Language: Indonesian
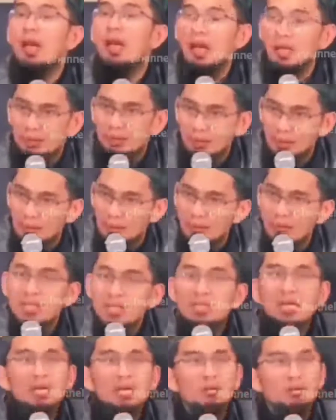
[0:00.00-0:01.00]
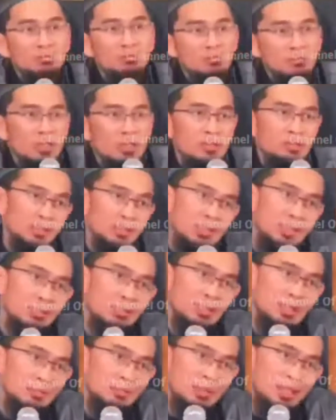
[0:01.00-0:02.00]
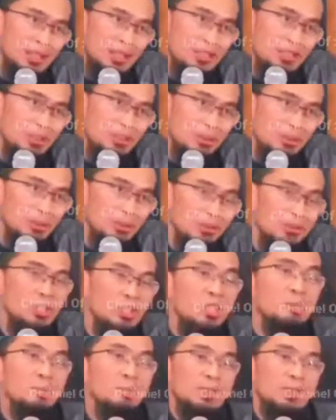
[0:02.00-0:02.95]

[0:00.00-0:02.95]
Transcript: Alladzina hum fi salatihim khashi'un.